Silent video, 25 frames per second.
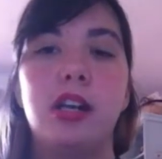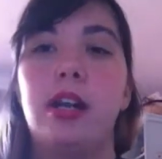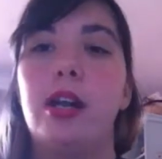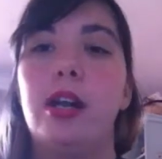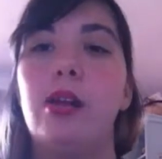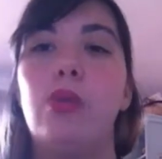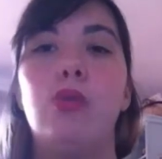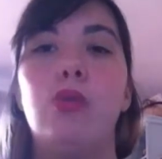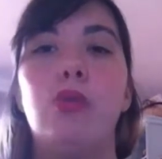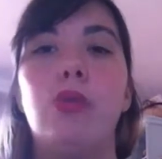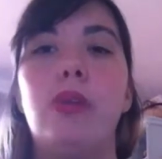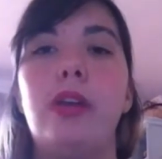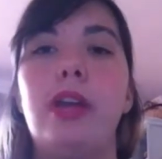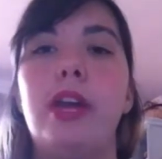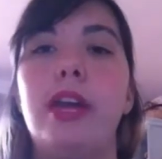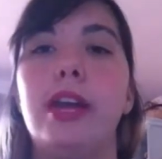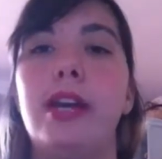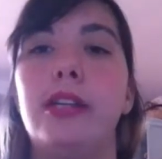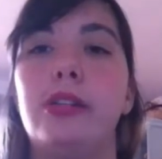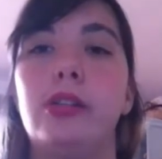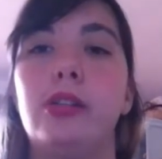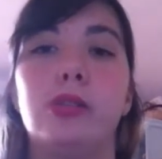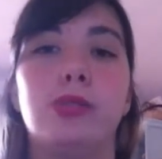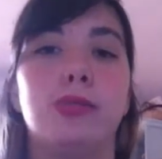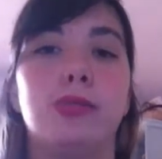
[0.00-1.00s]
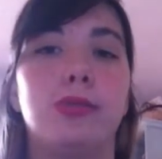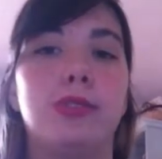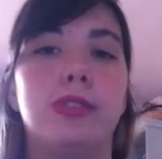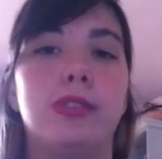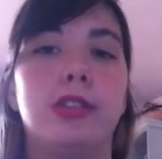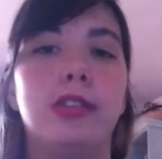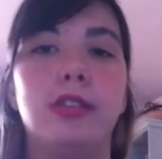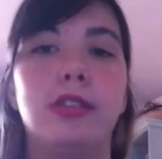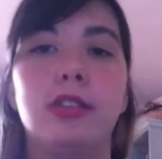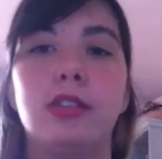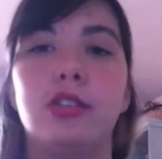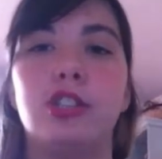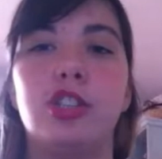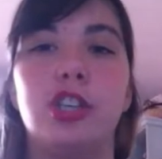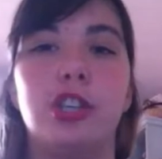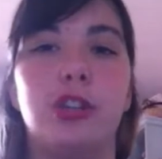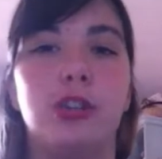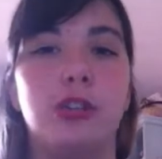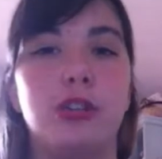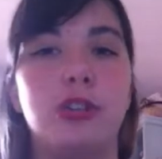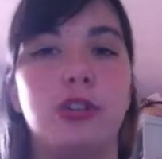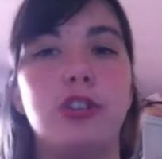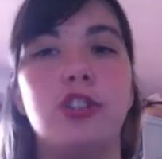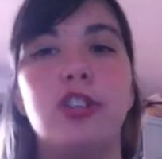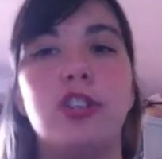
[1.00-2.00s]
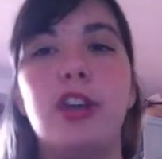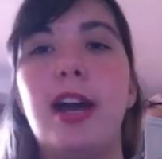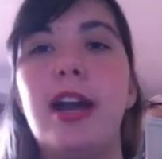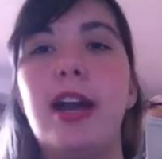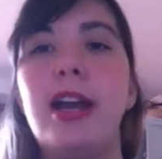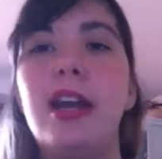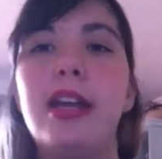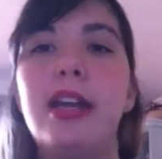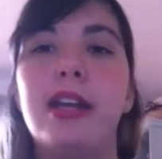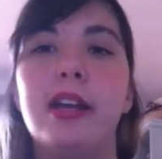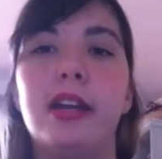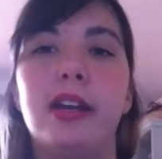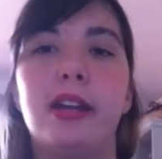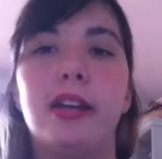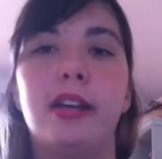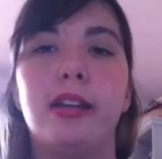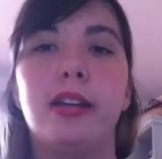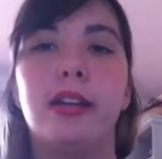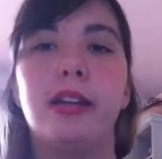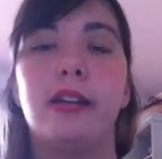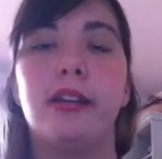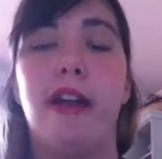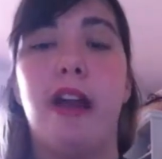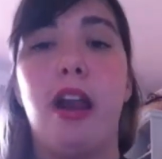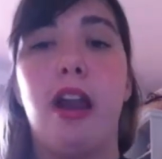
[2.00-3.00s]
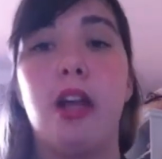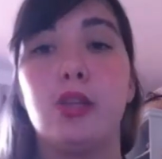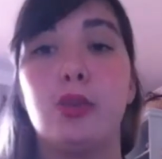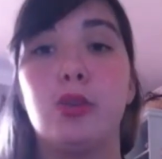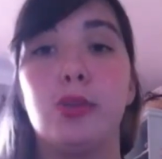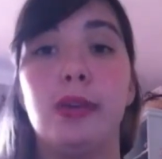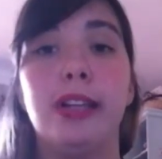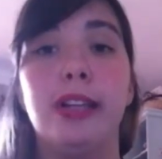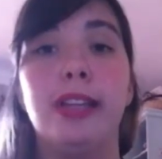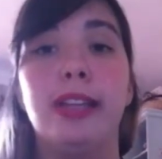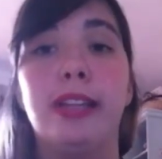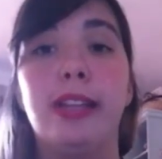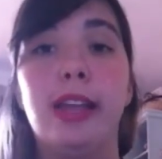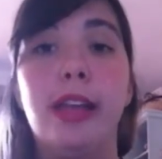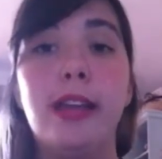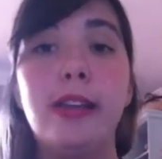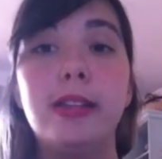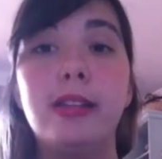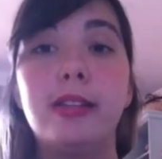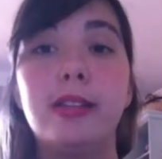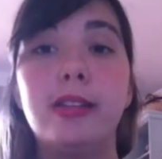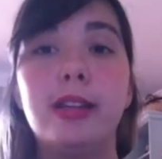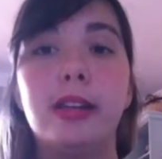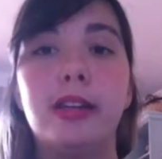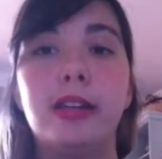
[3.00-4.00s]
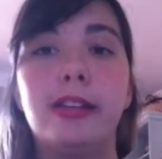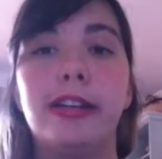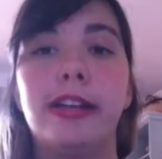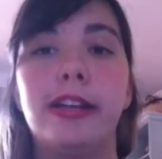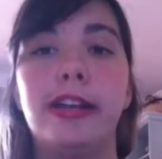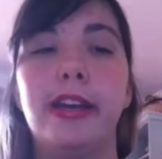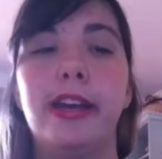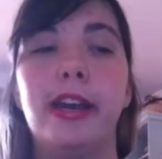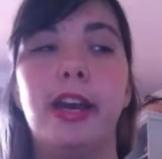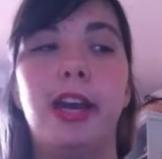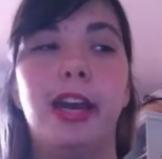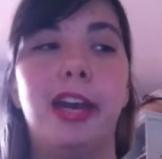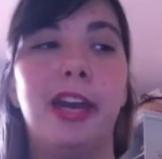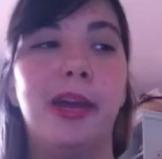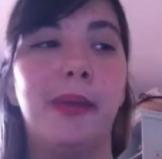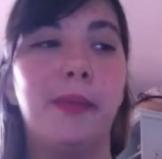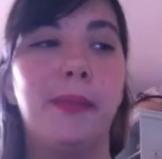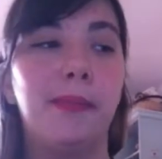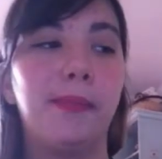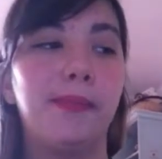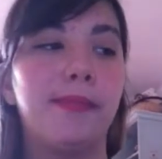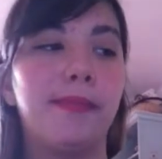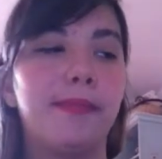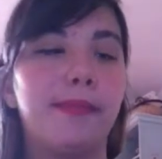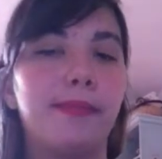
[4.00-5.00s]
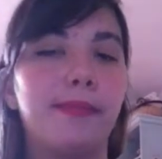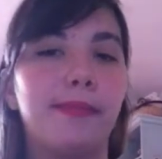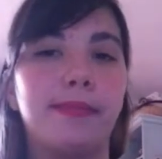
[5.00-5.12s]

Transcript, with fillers: che lui era del suo stesso ceto sociale, che era alla sua altezza, che